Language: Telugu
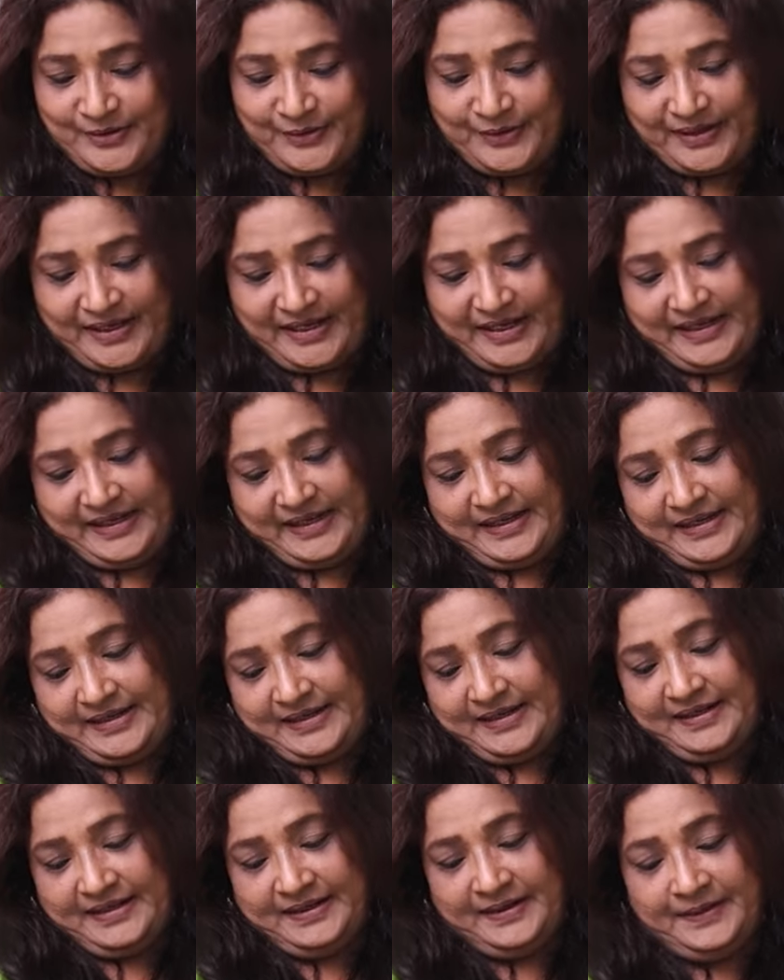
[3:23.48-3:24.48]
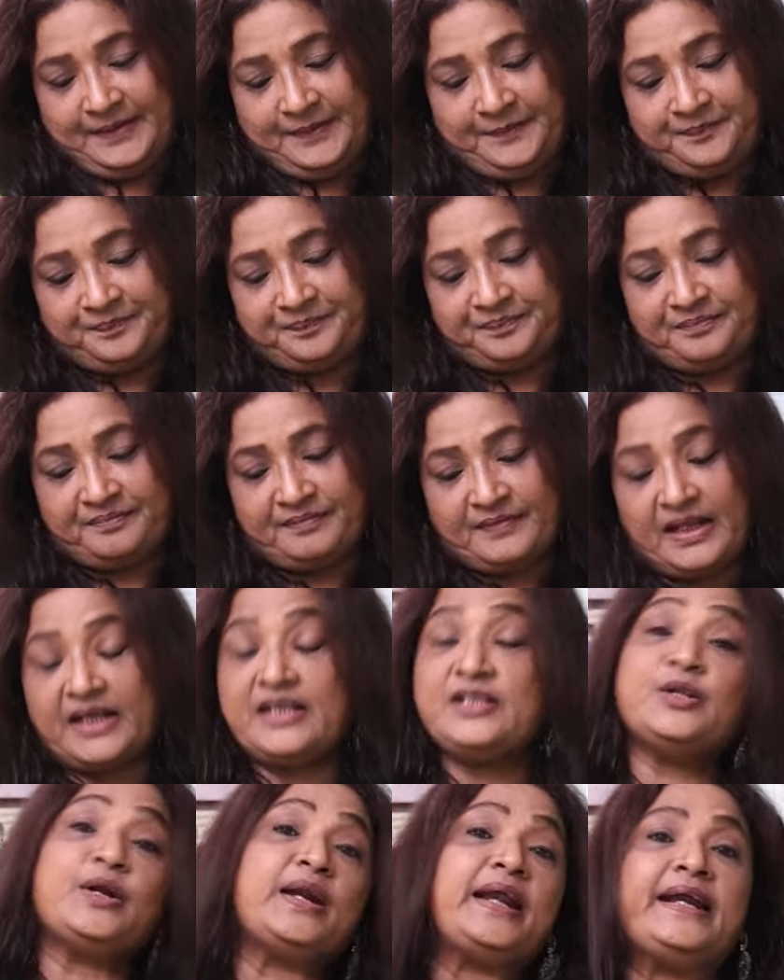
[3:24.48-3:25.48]
ఓకే
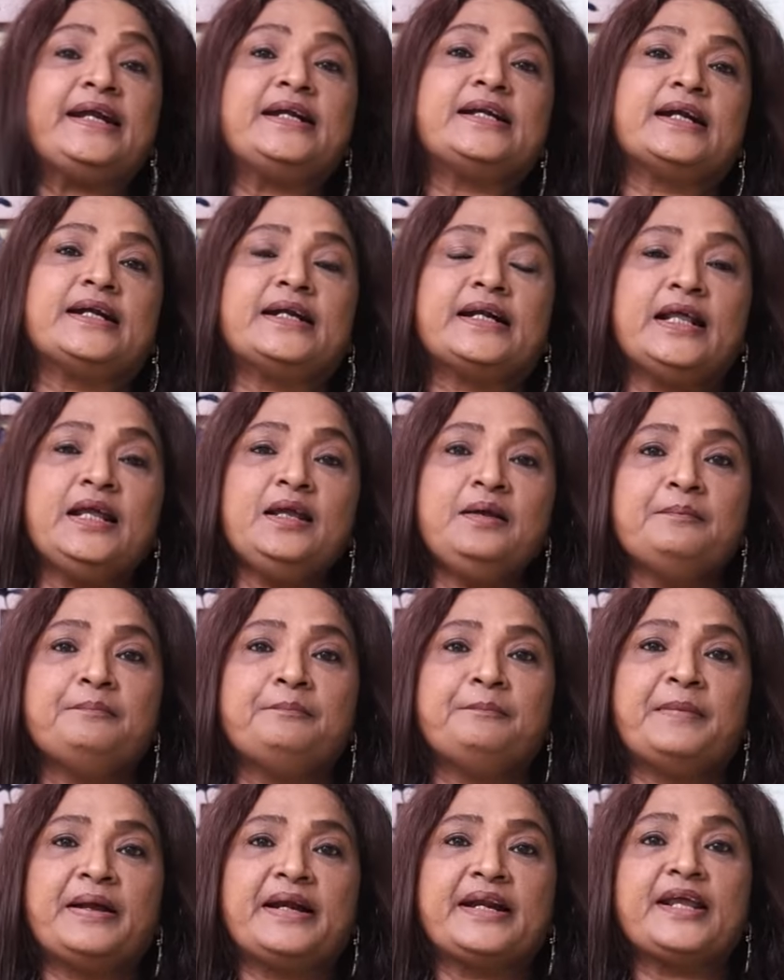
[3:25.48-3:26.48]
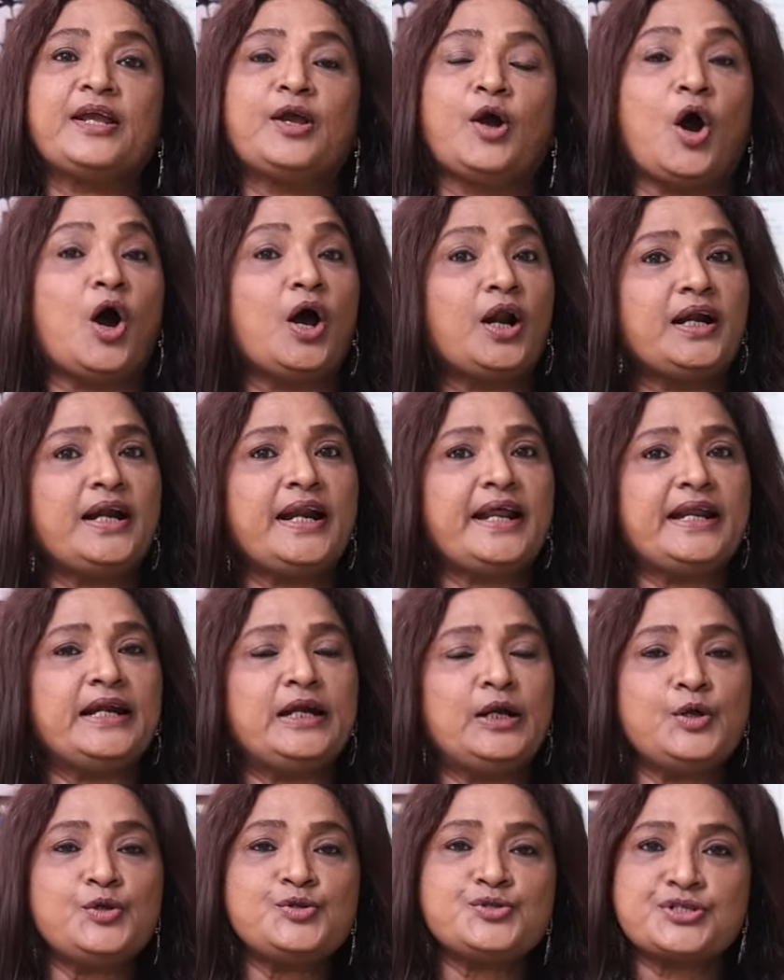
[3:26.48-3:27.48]
ఇందులో ఏంటంటే మనకి
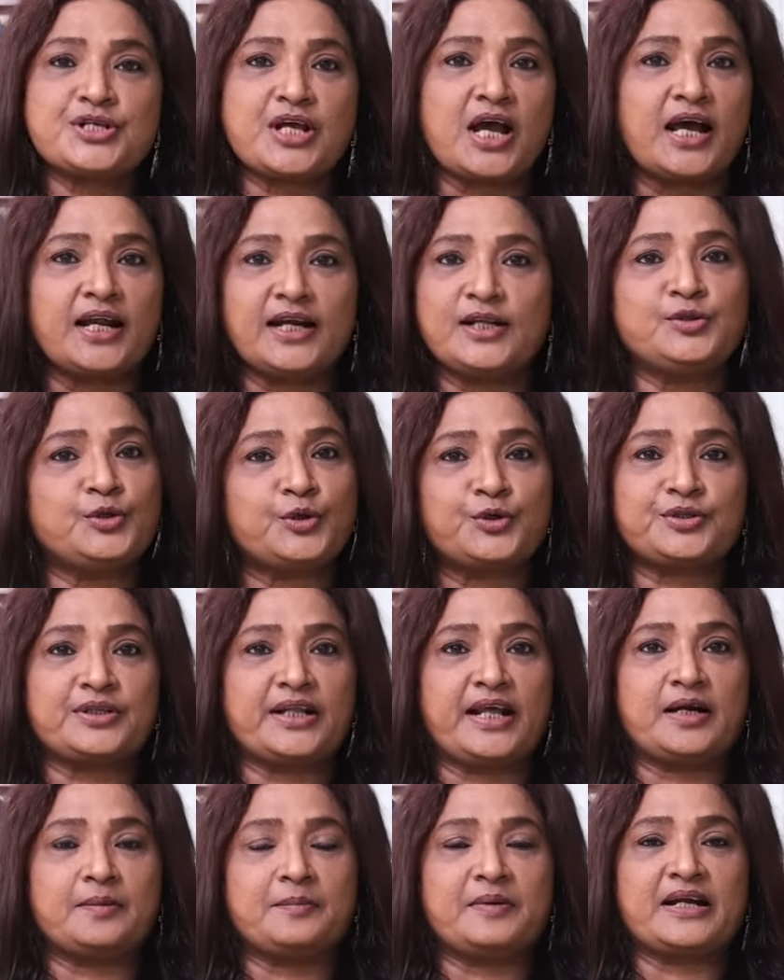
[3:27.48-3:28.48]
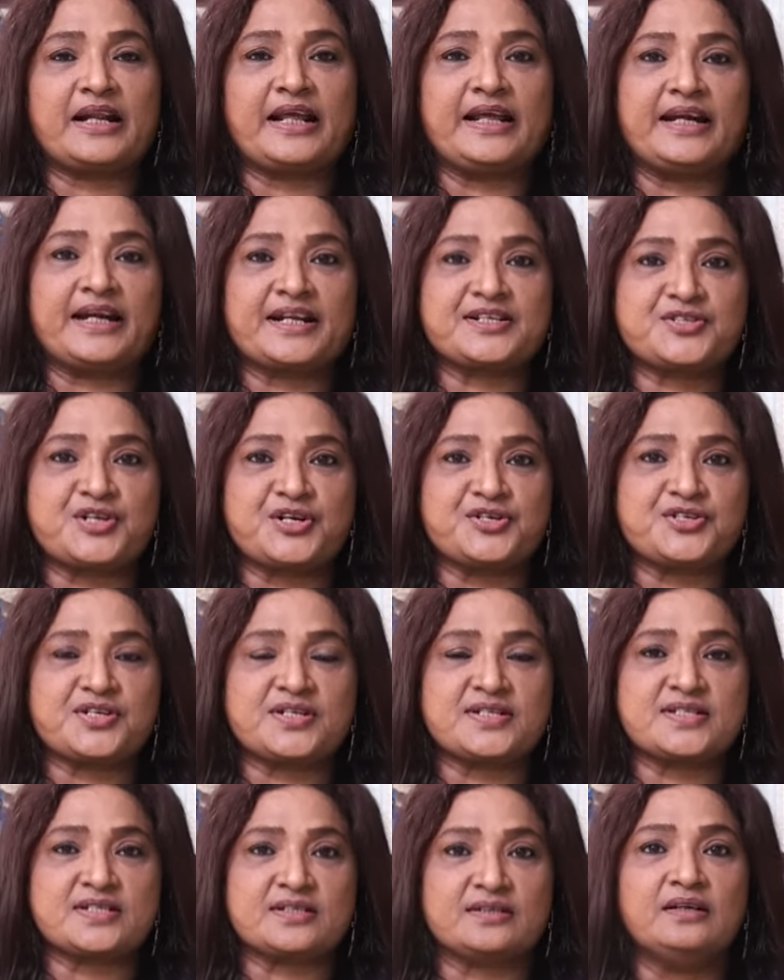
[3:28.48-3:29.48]
ఆన్లైన్లో చాలా దొరుకుతాయి అన్నమాట హెయిర్
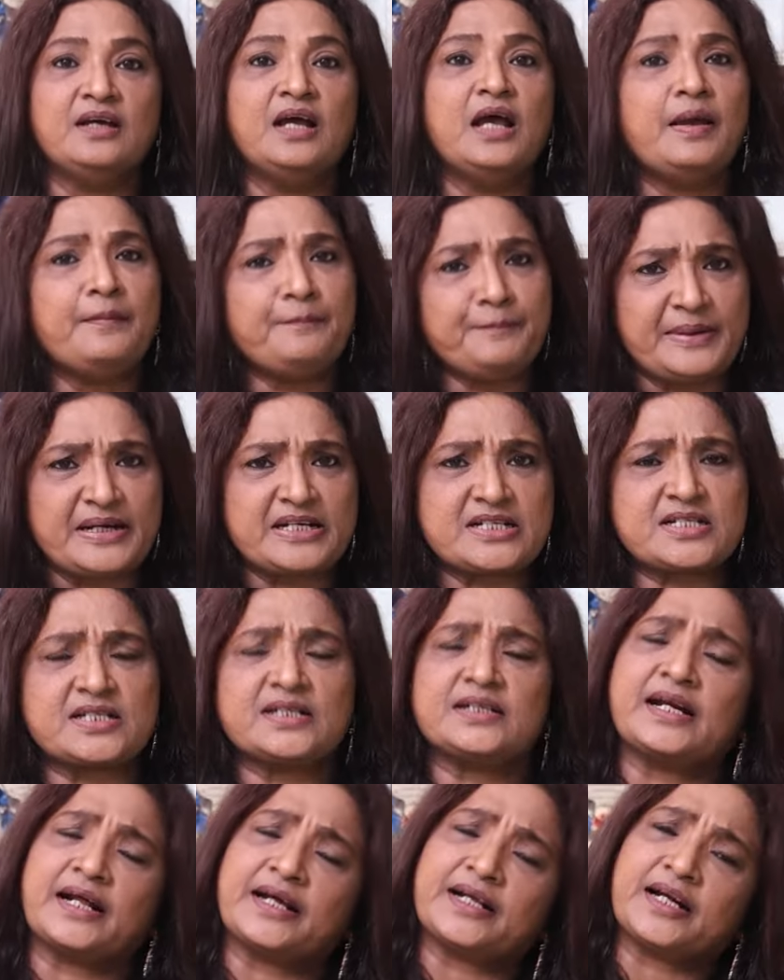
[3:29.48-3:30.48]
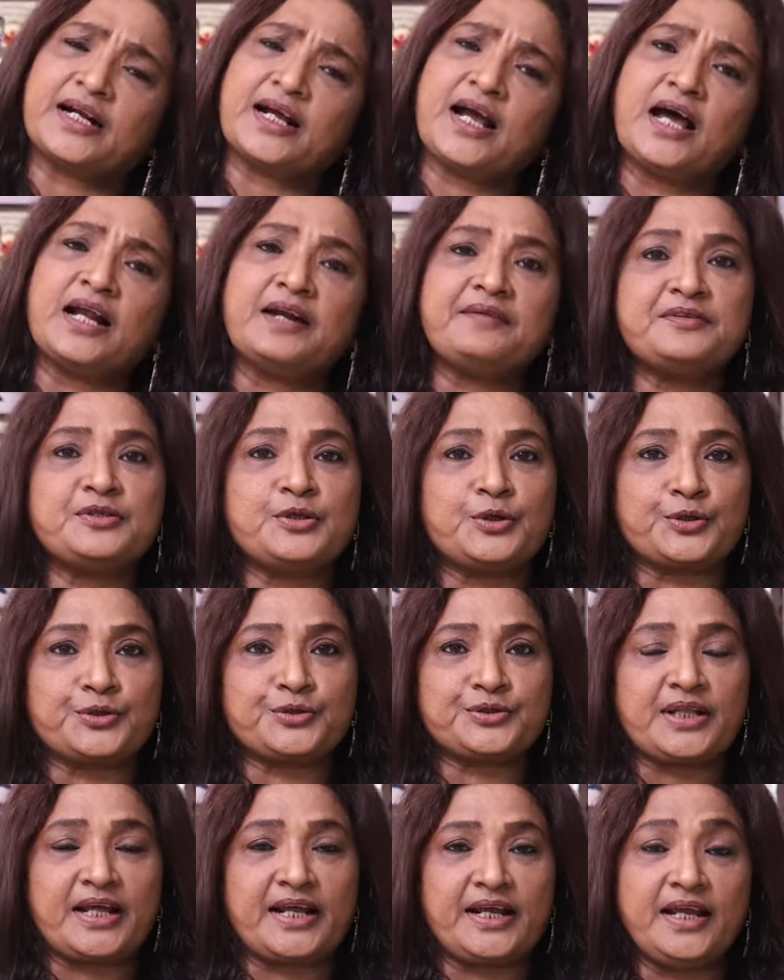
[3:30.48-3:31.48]
ఎక్స్టెన్షన్స్ బిట్స్ రకరకాలవి
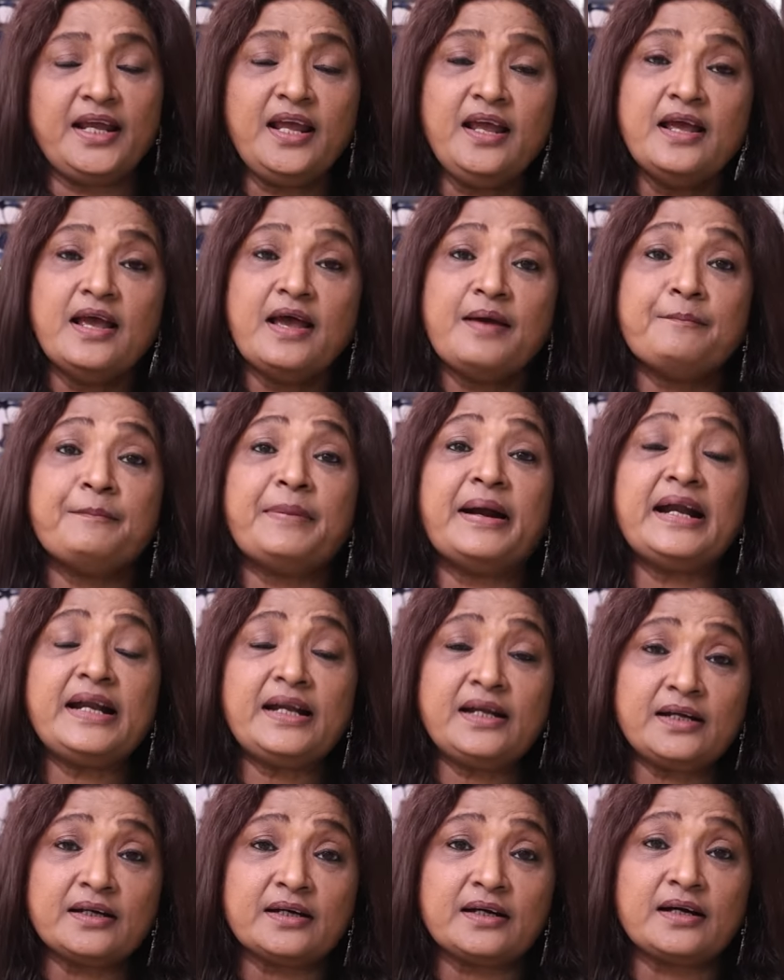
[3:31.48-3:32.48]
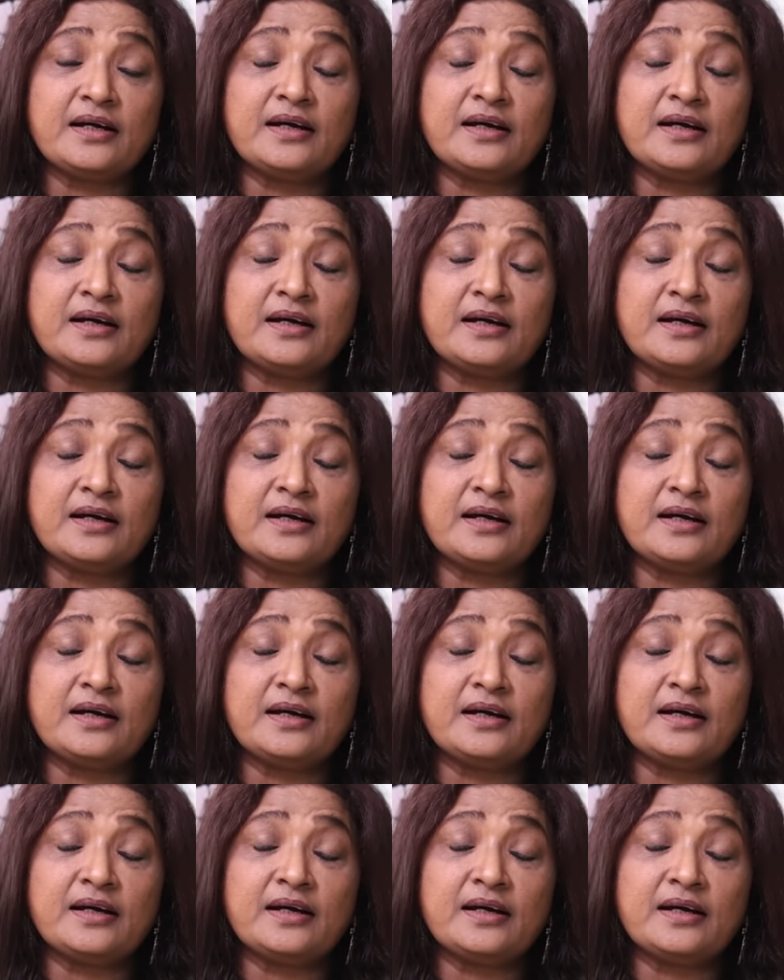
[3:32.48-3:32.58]
దొరుకుతాయి బట్